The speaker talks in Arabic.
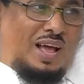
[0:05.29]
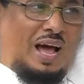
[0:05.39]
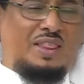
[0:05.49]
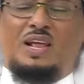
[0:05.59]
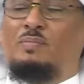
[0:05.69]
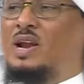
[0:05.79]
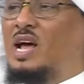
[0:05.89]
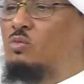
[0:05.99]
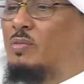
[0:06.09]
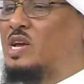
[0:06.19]
هذه
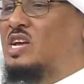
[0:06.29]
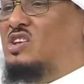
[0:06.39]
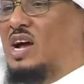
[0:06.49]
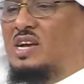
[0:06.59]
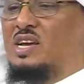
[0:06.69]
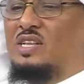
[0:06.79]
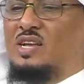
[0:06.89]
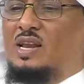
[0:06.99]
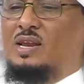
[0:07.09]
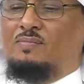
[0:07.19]
المرأة المميزة
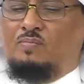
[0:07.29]
حقيقة